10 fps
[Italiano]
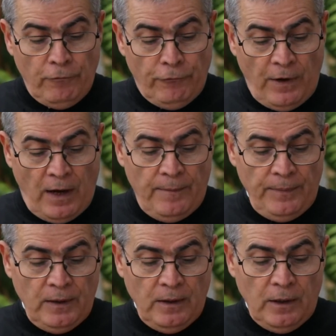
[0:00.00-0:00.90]

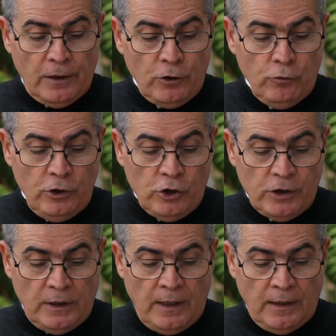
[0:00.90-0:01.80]
Va,
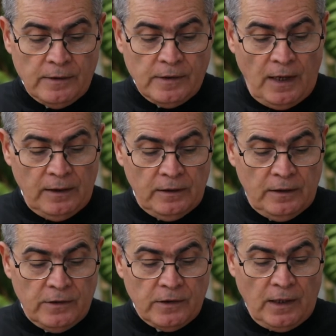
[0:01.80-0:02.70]
riunisci gli anziani
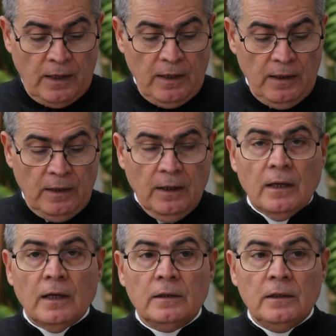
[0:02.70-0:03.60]
di Israele
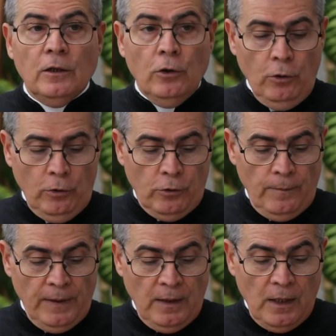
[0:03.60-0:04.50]
e di
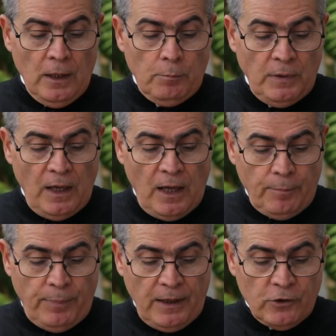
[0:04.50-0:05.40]
loro, mi è
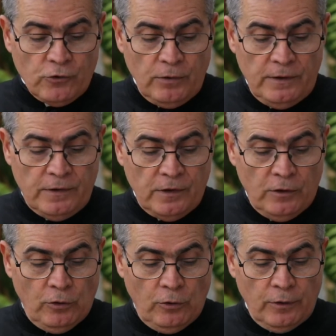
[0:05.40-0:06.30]
apparso il
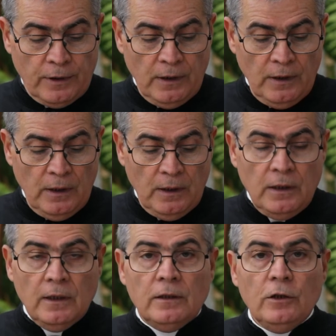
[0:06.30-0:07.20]
Signore,
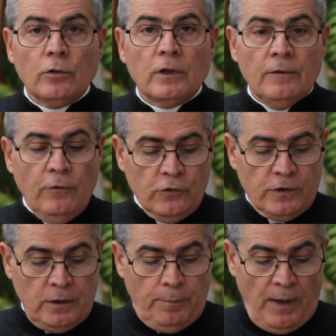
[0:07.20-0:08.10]
il Dio dei
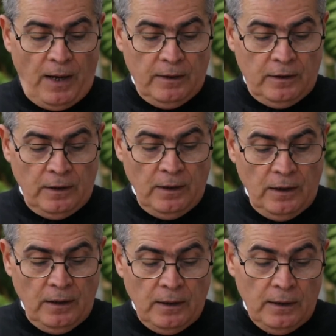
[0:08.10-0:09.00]
vostri padri,
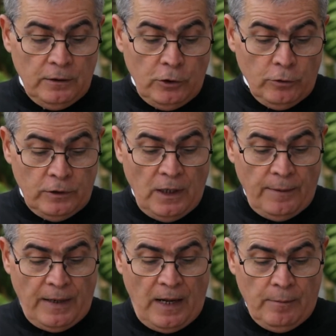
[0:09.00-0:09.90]
il Dio di
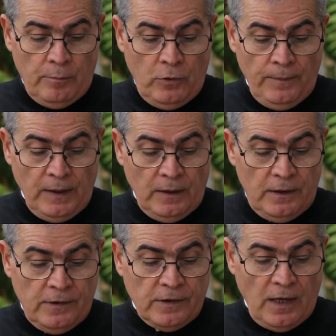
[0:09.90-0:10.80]
Abramo,
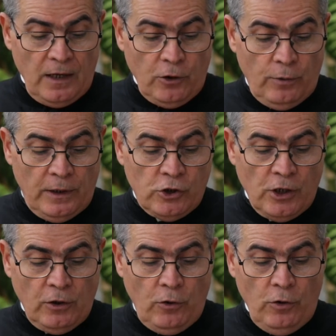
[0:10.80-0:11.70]
Isacco e
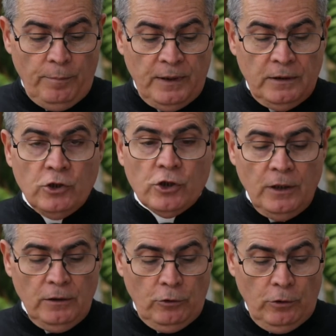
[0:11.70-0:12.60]
Giacobbe,
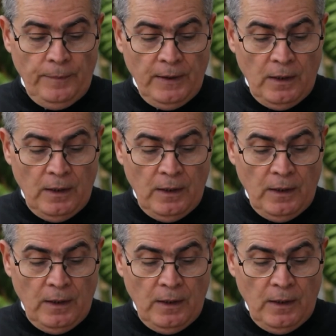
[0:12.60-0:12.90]
dicendo,